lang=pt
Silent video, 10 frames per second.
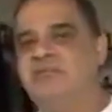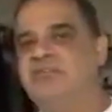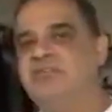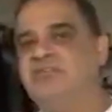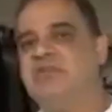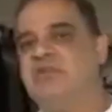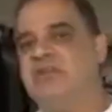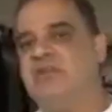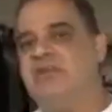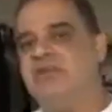de,
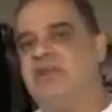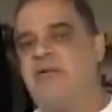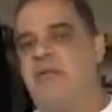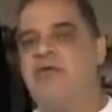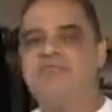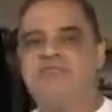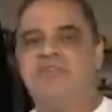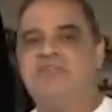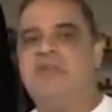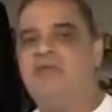na qual
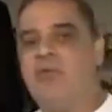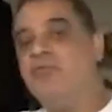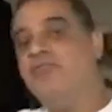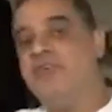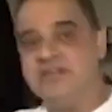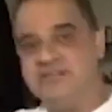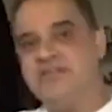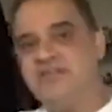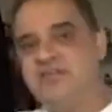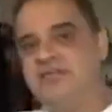você tem
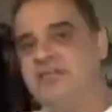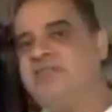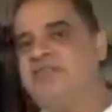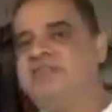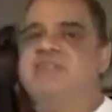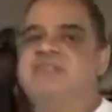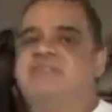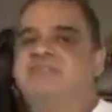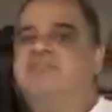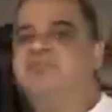confiança para fazer
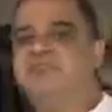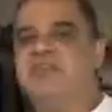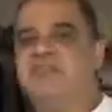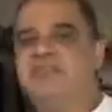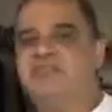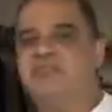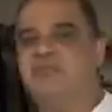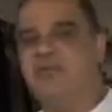esse tipo de serviço,